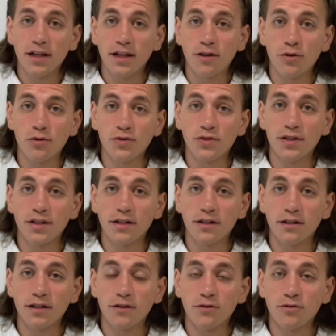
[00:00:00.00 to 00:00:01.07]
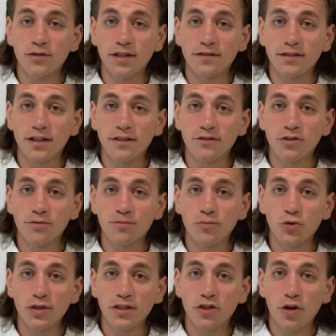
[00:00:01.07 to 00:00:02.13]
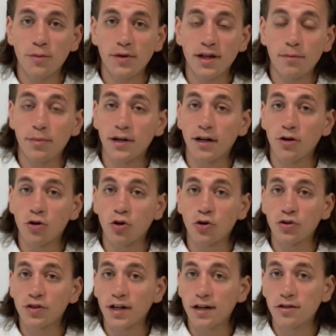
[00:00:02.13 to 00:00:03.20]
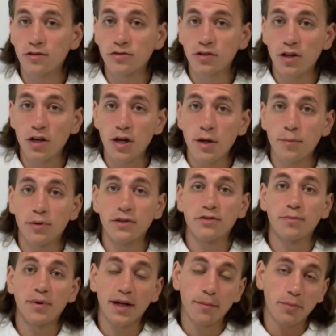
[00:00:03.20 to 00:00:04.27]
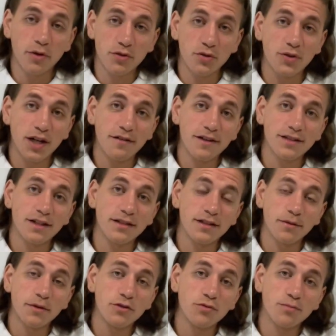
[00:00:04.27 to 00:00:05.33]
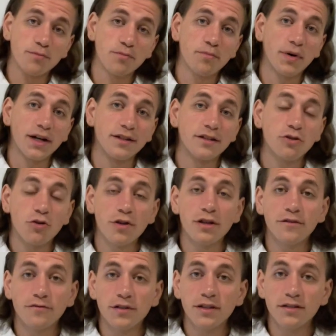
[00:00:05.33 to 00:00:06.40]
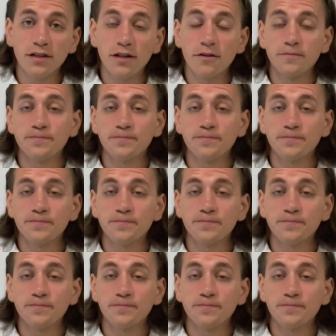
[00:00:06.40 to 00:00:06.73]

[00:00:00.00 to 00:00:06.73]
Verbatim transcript: Es eh, una selección muy incómoda para los contrarios, por eso para Portugal va a ser también un partido difícil.